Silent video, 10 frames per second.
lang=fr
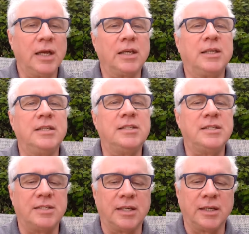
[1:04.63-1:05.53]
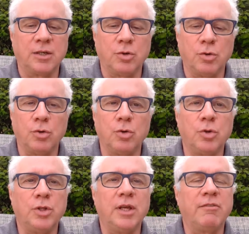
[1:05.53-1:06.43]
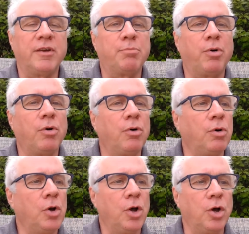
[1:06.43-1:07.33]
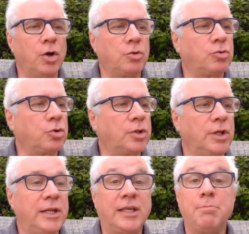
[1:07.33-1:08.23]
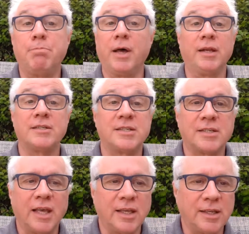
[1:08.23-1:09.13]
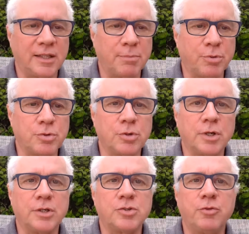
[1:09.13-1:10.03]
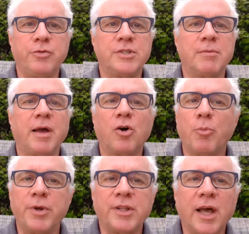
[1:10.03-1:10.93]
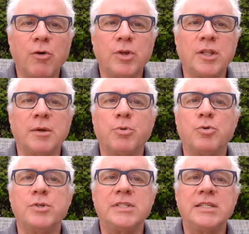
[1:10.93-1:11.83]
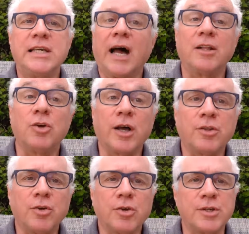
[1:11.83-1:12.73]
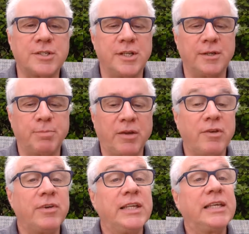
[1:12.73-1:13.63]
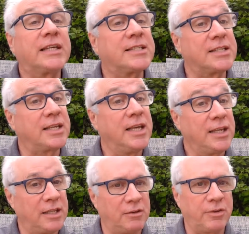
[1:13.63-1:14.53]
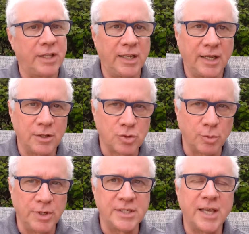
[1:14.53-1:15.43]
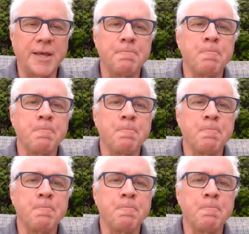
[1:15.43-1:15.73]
qui disait qu'il n'y avait pas euh, tout l'équipement nécessaire, qu'il n'était pas euh, suffisamment compétent ou qu'il n'était pas un si grand orateur que cela. Bref, il y avait des critiques qui étaient faites à l'égard de son ministère.